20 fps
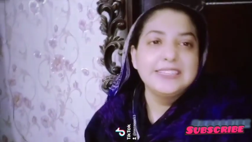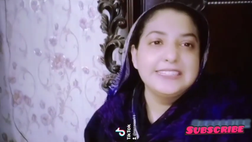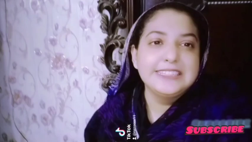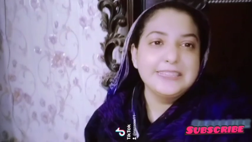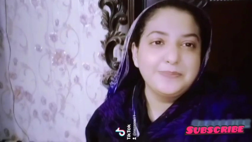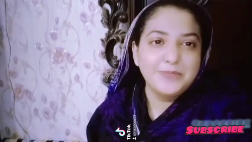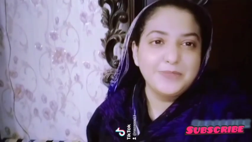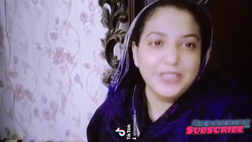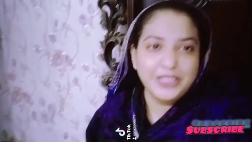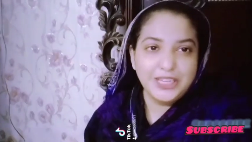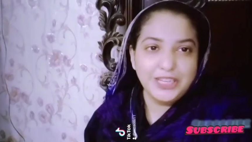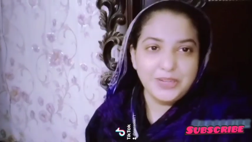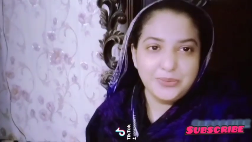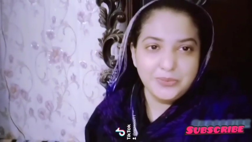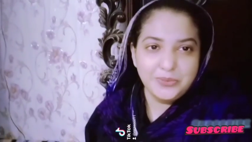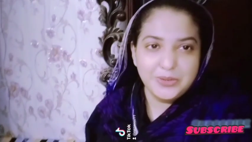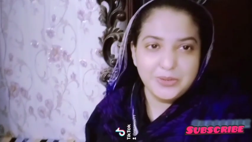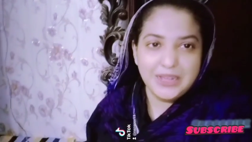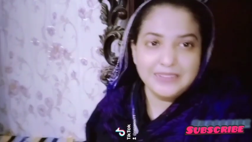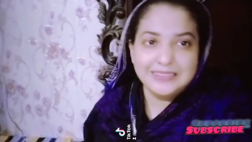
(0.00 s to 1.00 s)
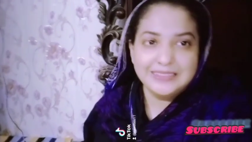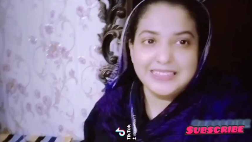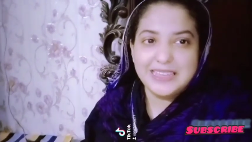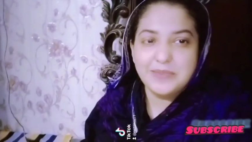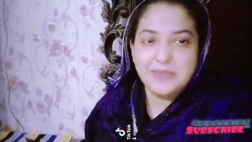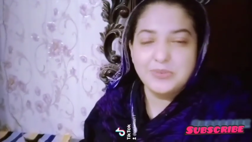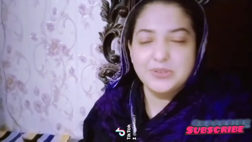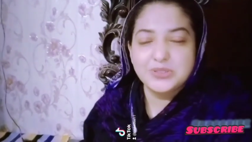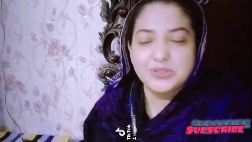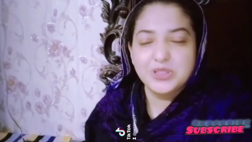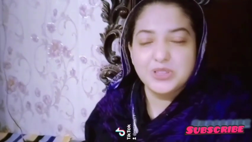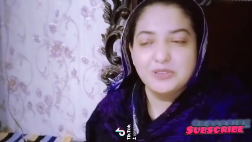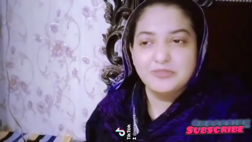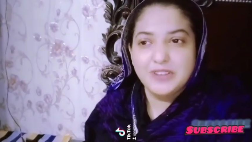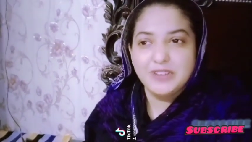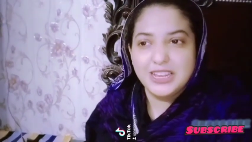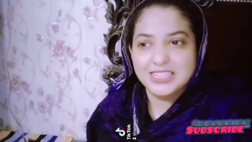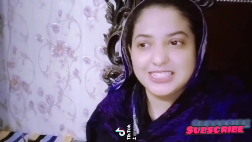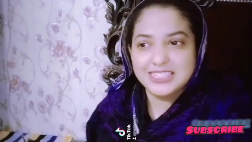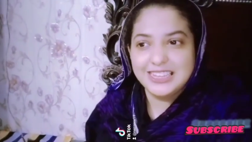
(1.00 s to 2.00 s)
जब तक कि नूर आती है फिर उसको
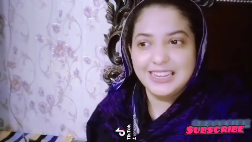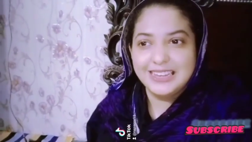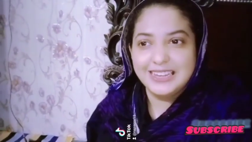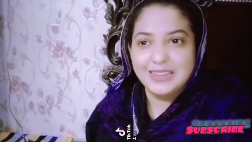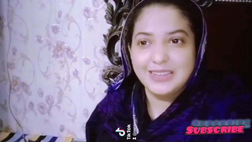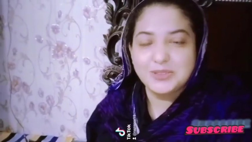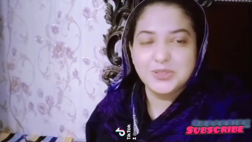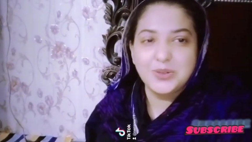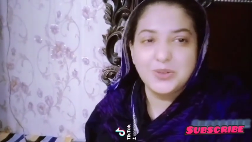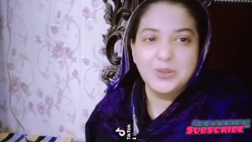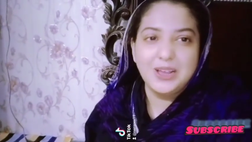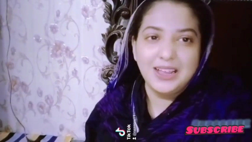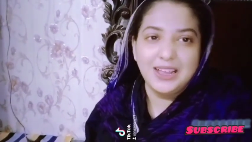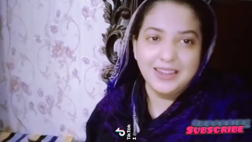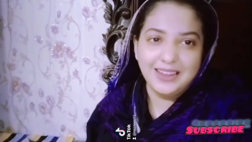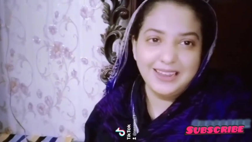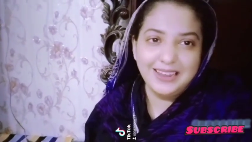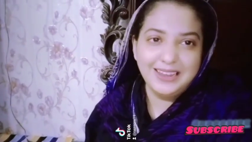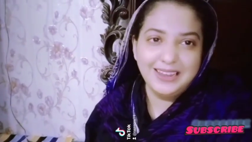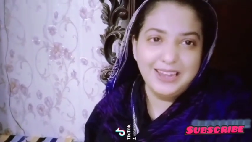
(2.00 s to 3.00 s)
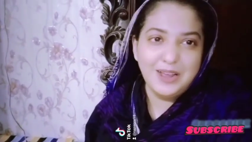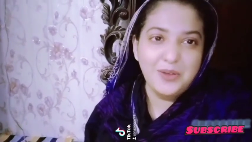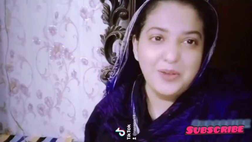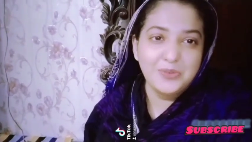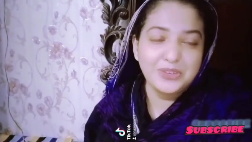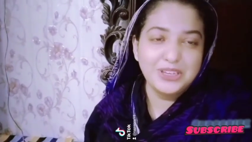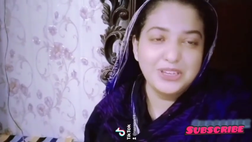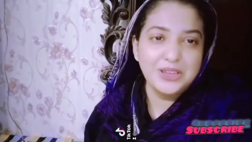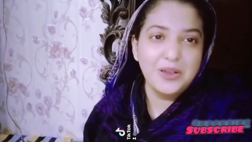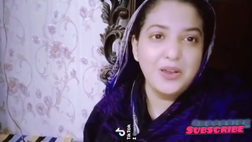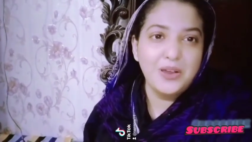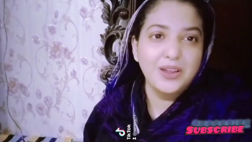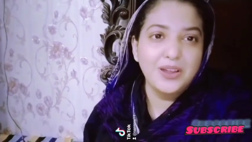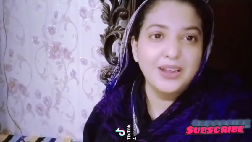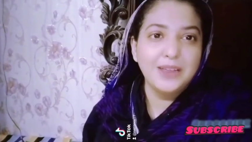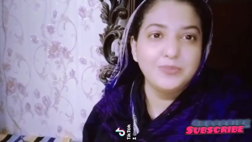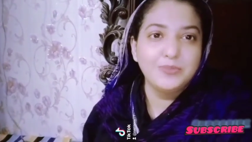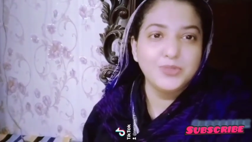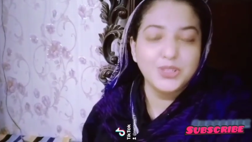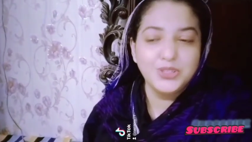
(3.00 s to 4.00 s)
फ्रेश करके उसको खाना खिलाऊँगी और
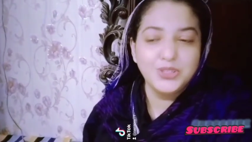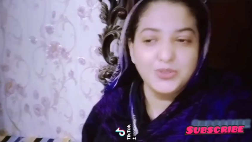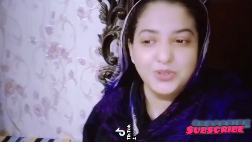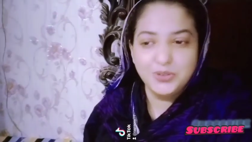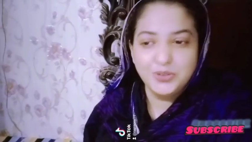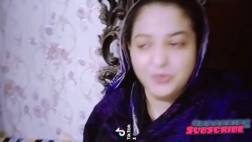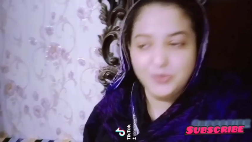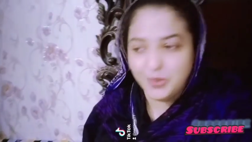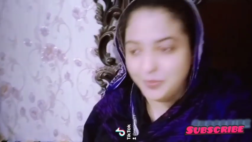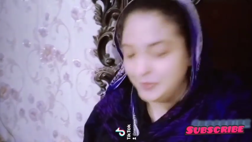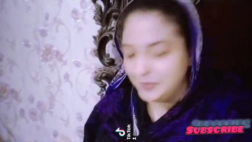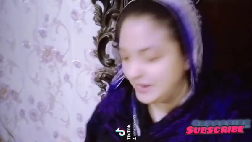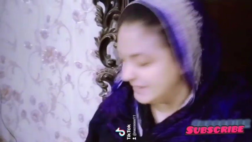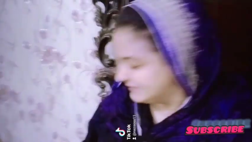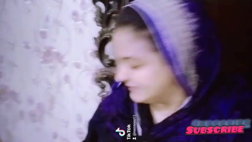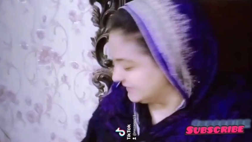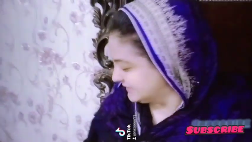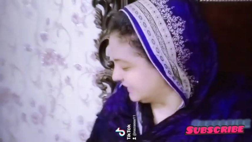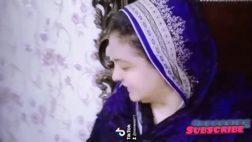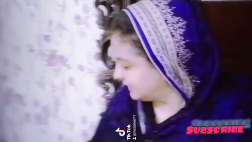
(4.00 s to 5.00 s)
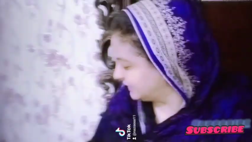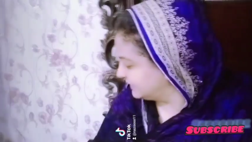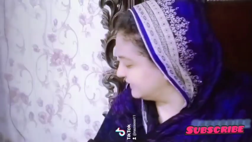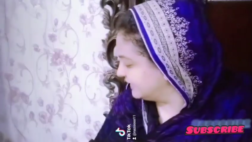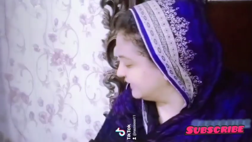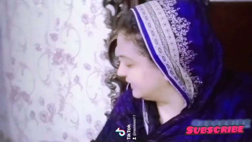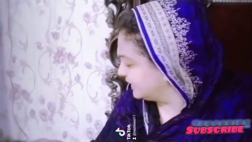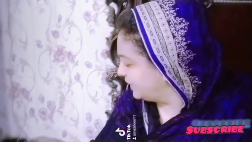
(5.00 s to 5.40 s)
अब तो यूनिफॉर्म पहन के जाती है